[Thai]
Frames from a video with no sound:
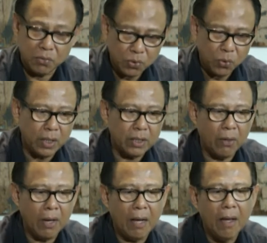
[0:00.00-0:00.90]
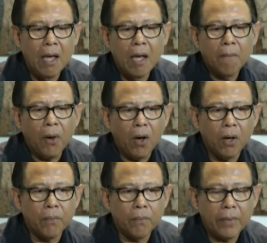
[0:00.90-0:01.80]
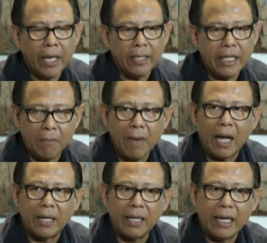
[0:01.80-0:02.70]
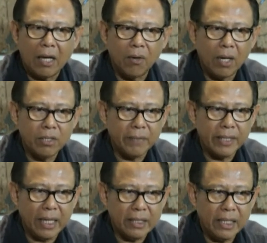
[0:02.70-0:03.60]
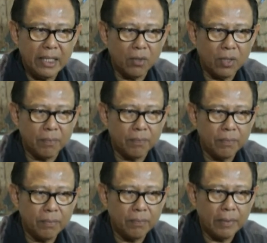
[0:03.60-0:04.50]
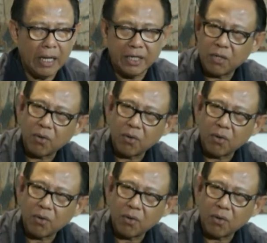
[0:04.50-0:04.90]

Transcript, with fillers: สมควร แต่ว่าพอในเดนมาร์กเนี่ยหนังเขาจะเป็นหนังที่เกี่ยวกับอันเดอร์ก